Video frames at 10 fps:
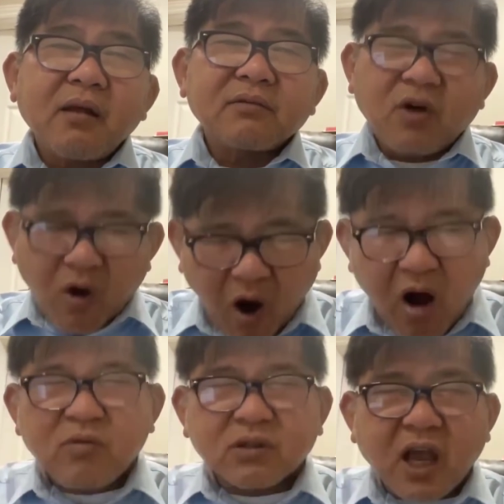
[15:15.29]
thế không? Còn
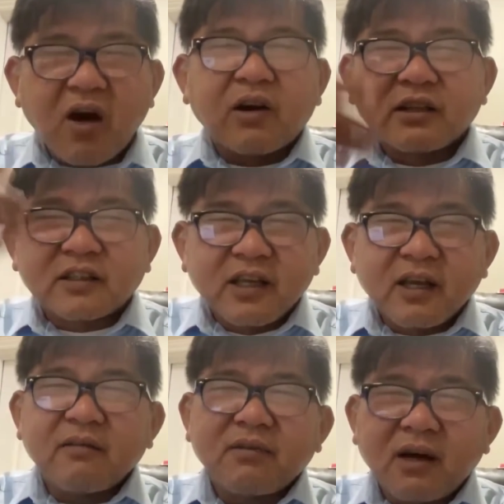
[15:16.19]
họ cũng có thể họ lên
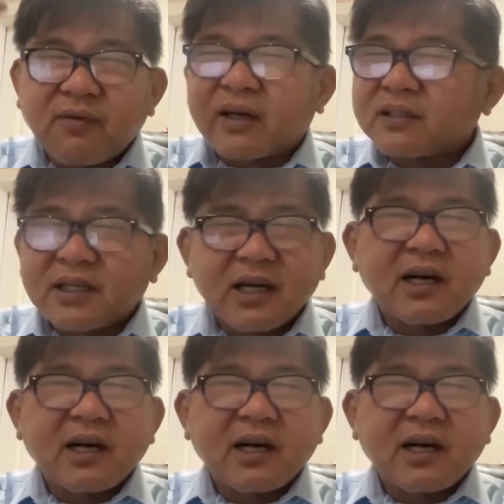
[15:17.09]
tiếng vớ vẩn